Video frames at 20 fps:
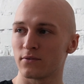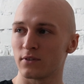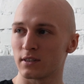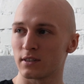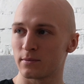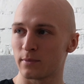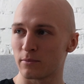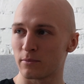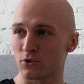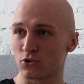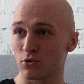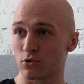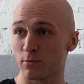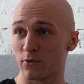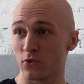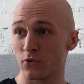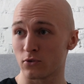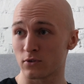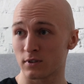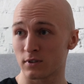więc mam też
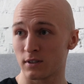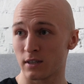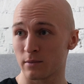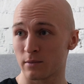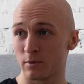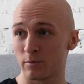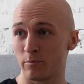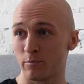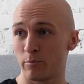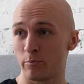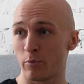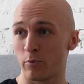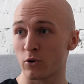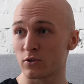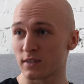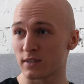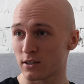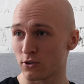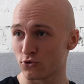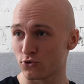obowiązki jakby mhm.
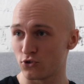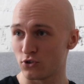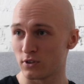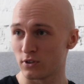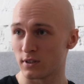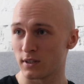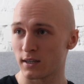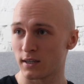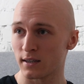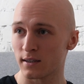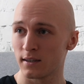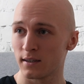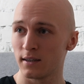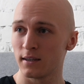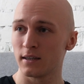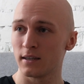pozarodzinne.